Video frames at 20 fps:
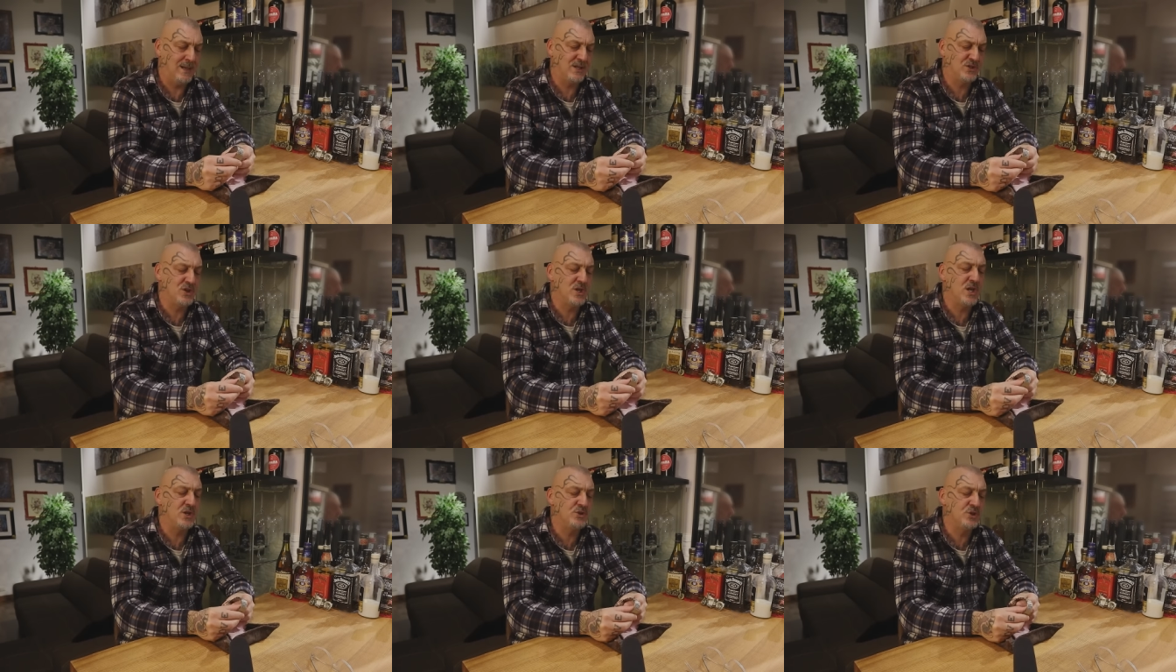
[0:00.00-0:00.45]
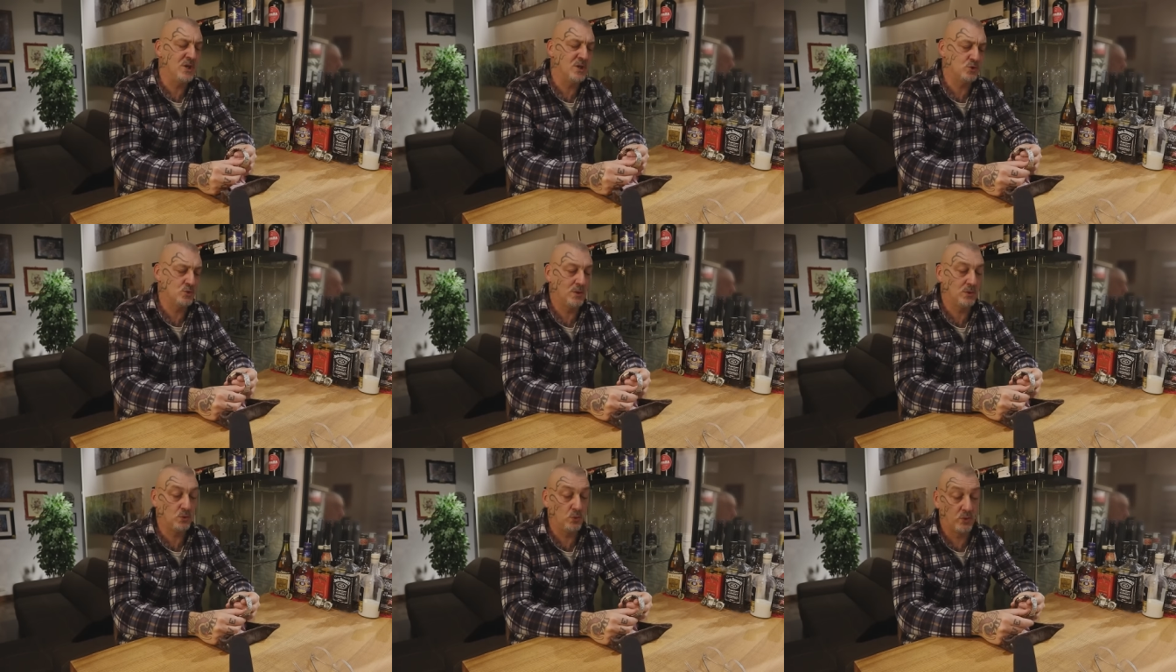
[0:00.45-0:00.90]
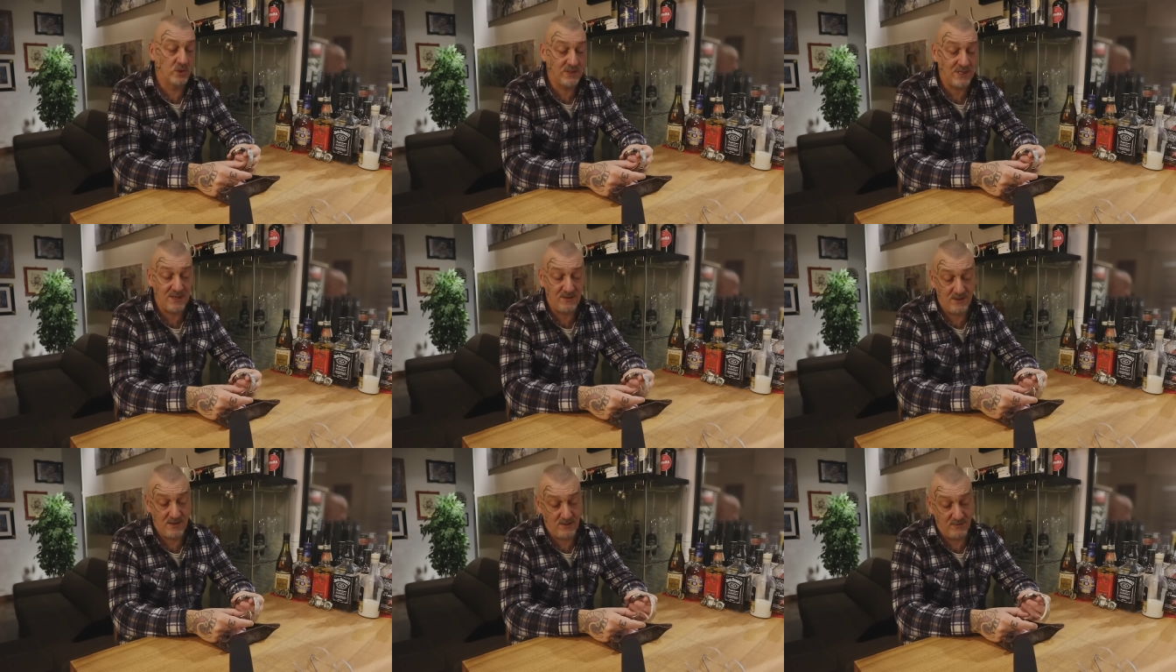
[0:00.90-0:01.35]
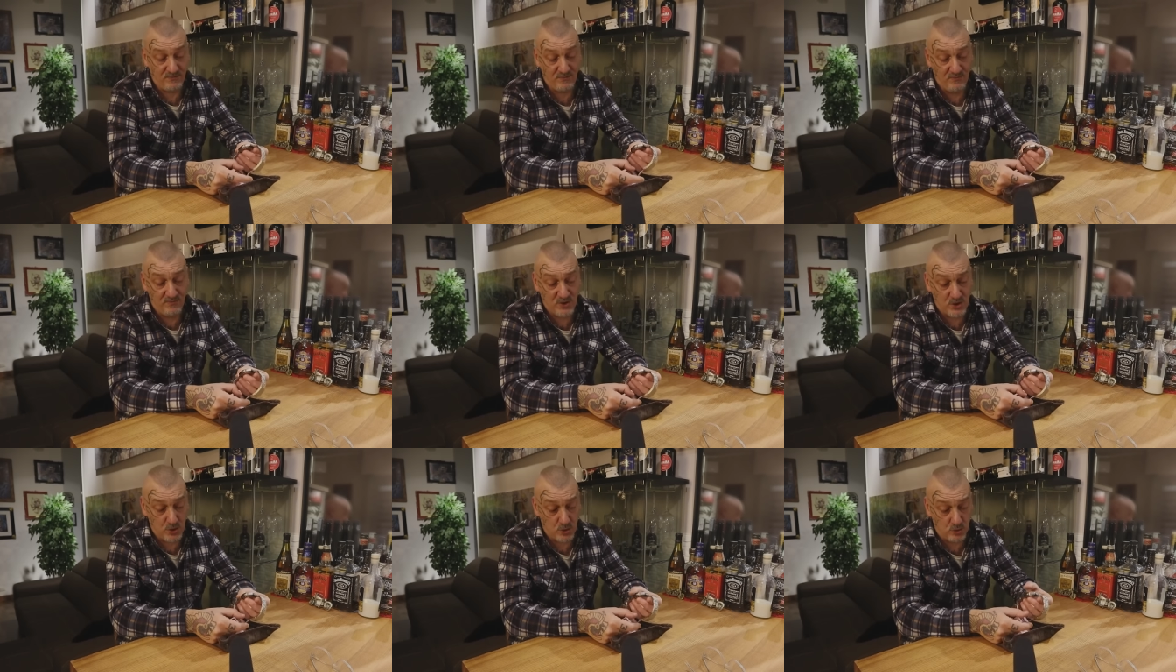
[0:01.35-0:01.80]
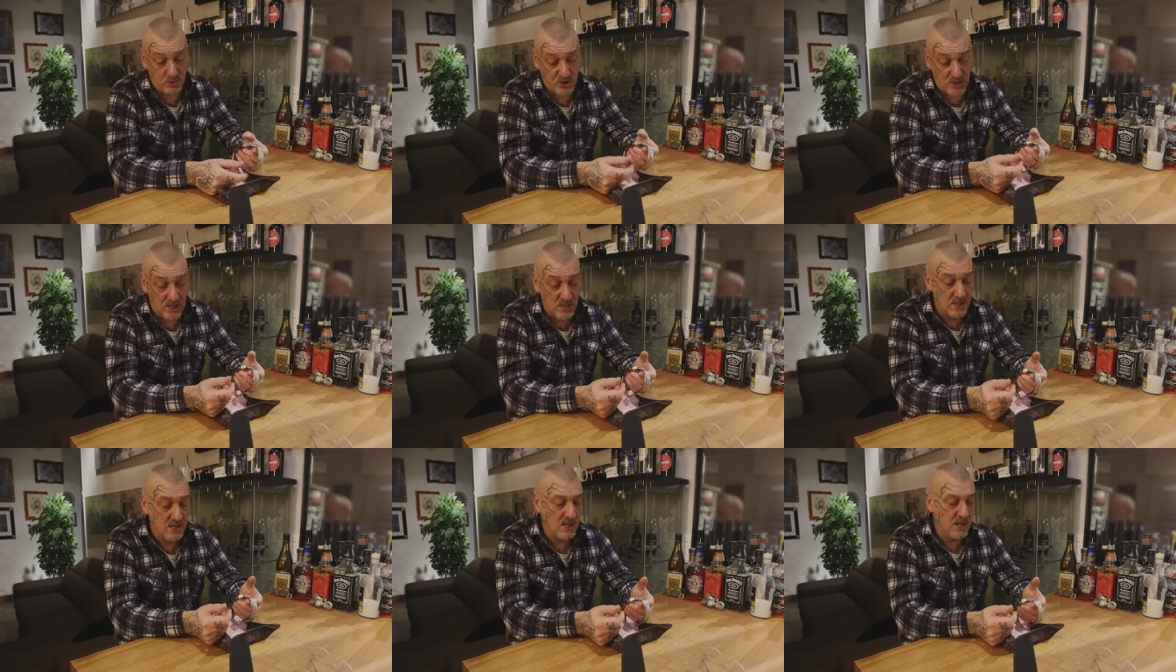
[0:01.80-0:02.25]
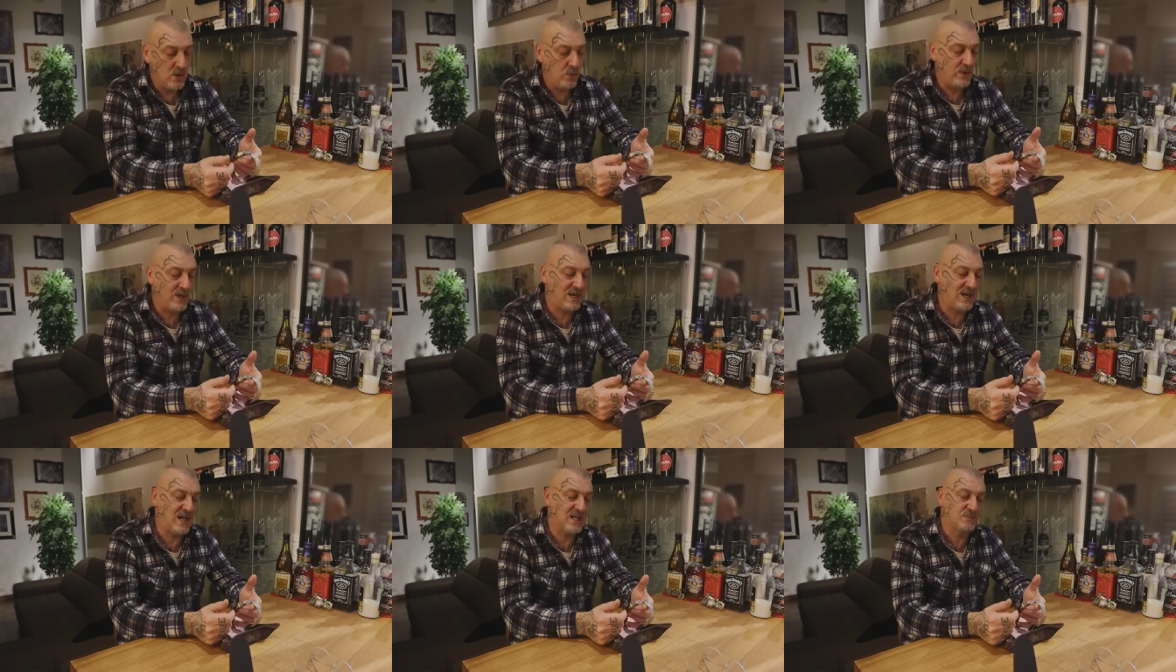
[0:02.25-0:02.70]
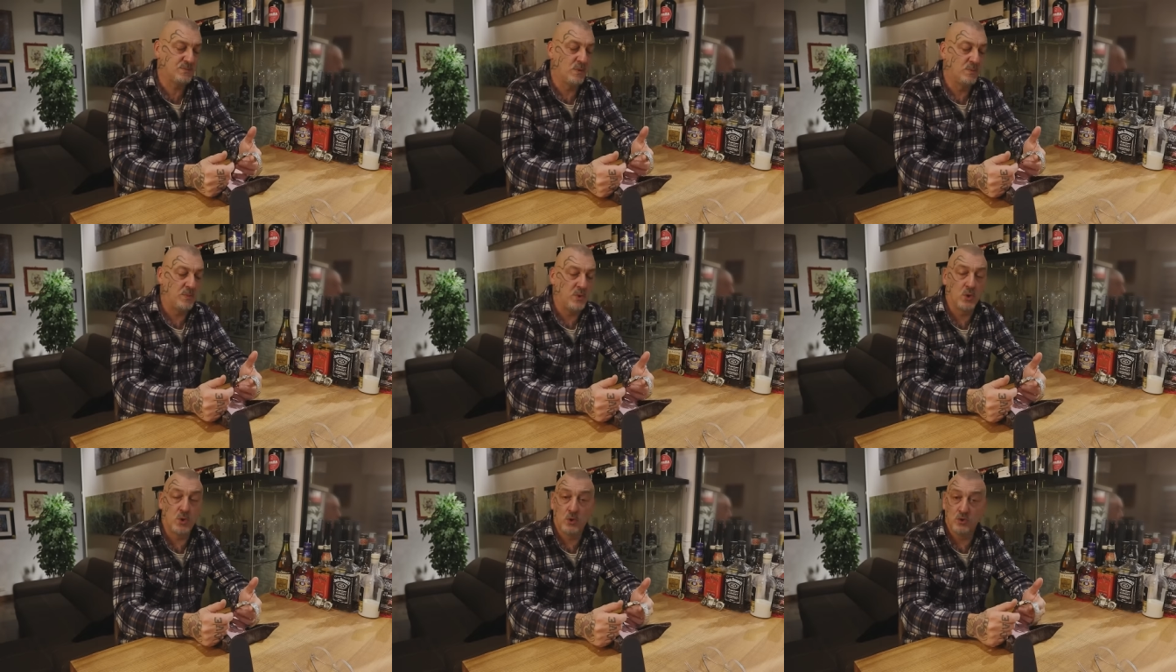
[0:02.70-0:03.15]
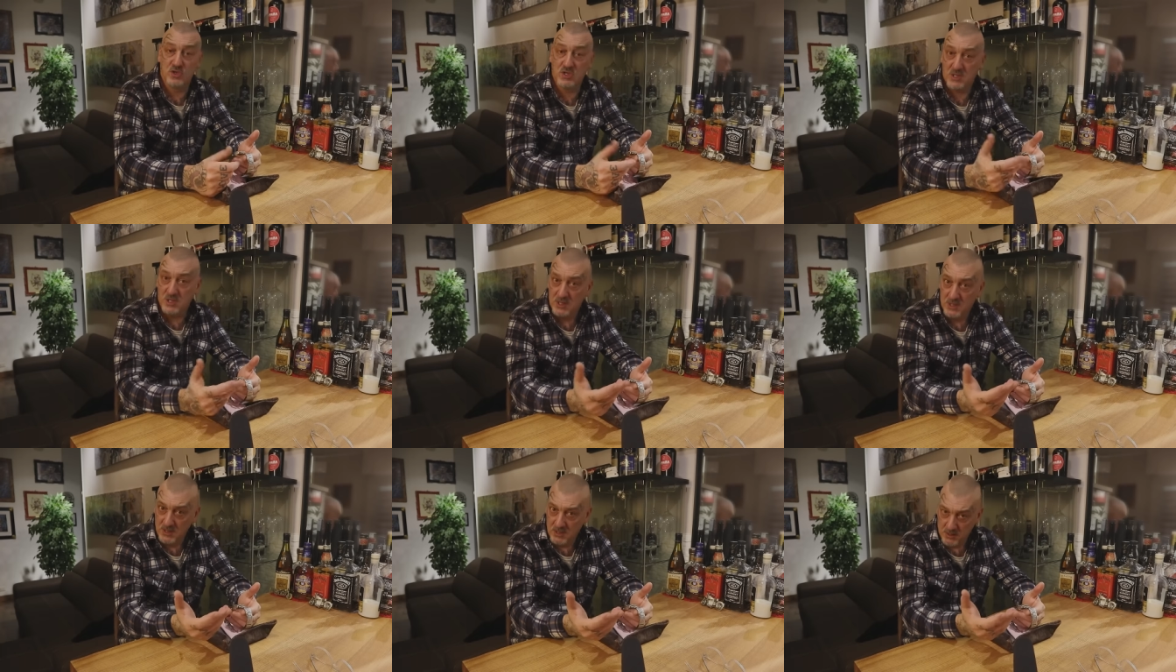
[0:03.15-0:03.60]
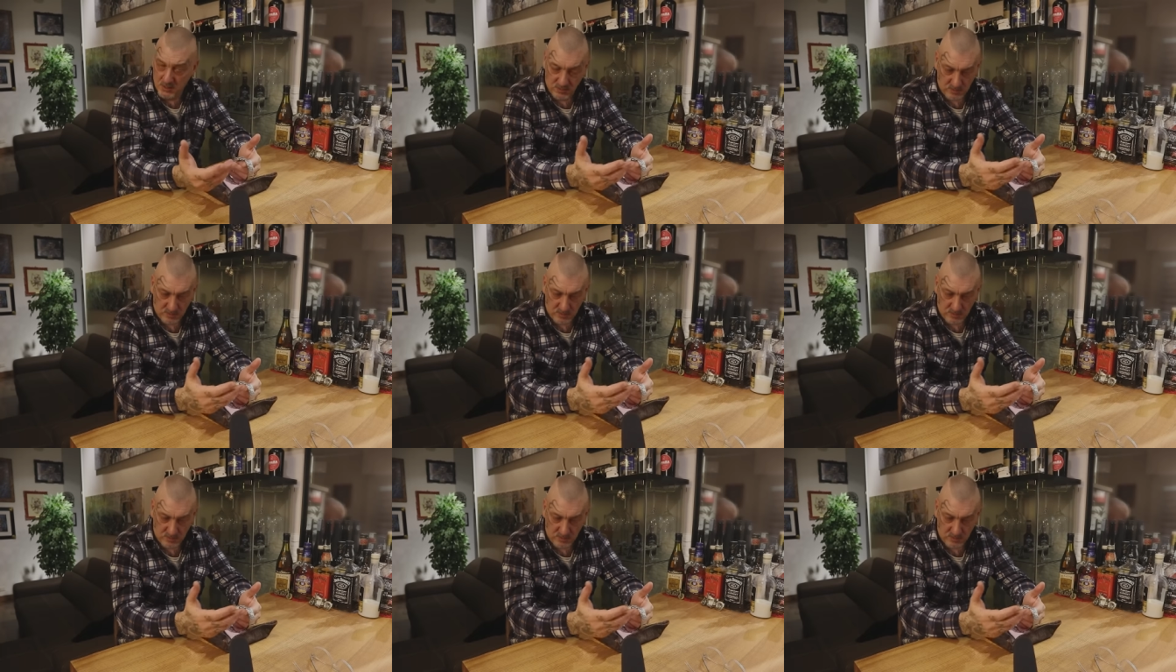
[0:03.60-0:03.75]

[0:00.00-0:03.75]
la, ciliegina sulla torta, e invece non c'è. Una clasp un po' così,